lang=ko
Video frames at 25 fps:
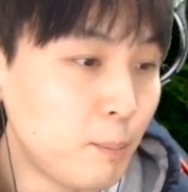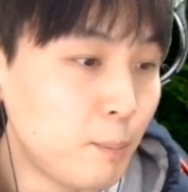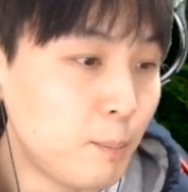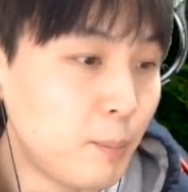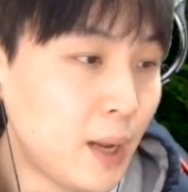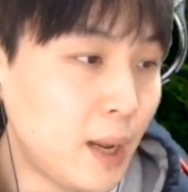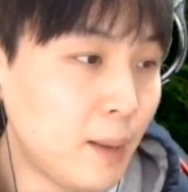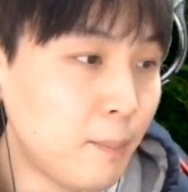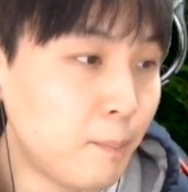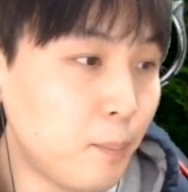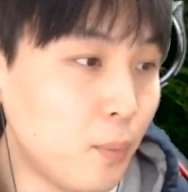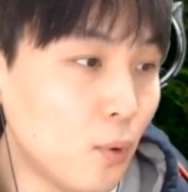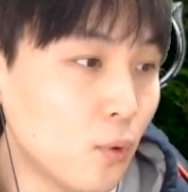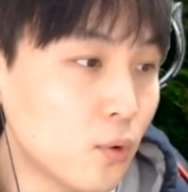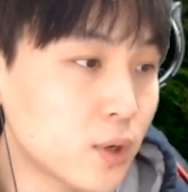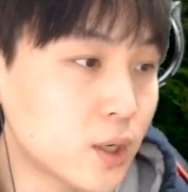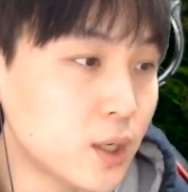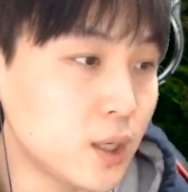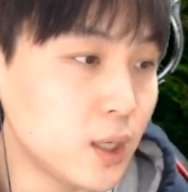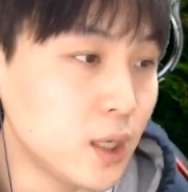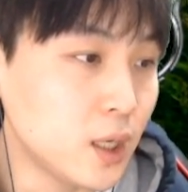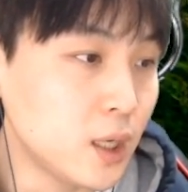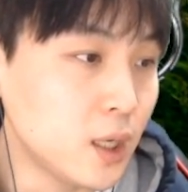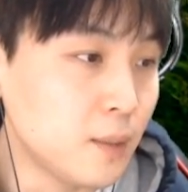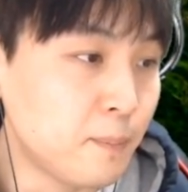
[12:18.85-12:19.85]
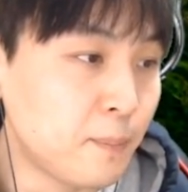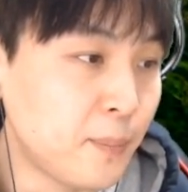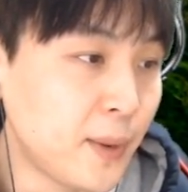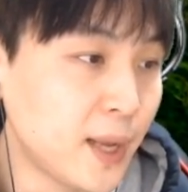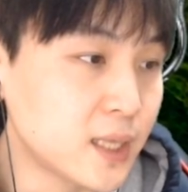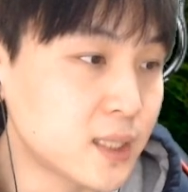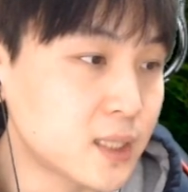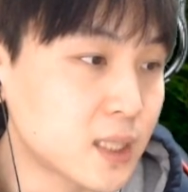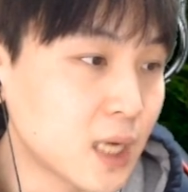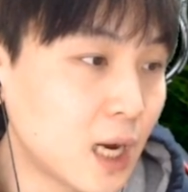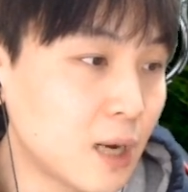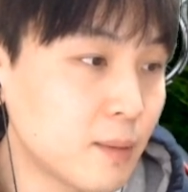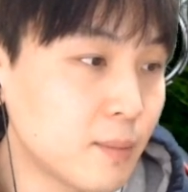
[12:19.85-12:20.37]
펫 뽑기,
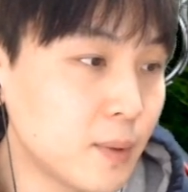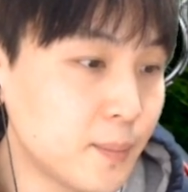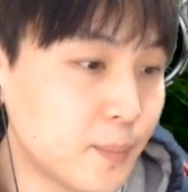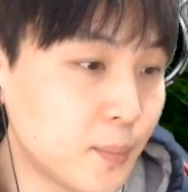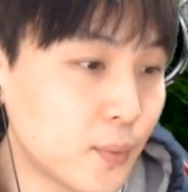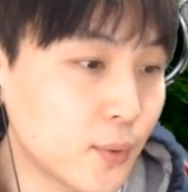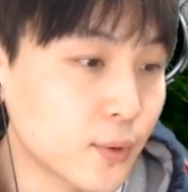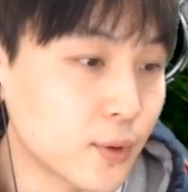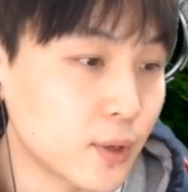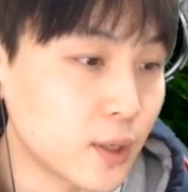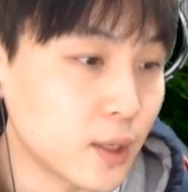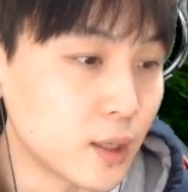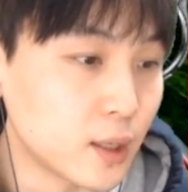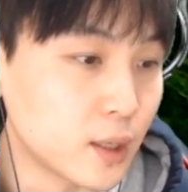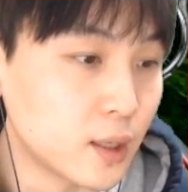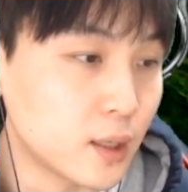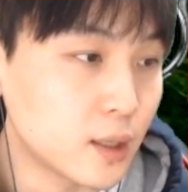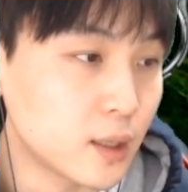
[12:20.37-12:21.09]
펫 장비 뽑기.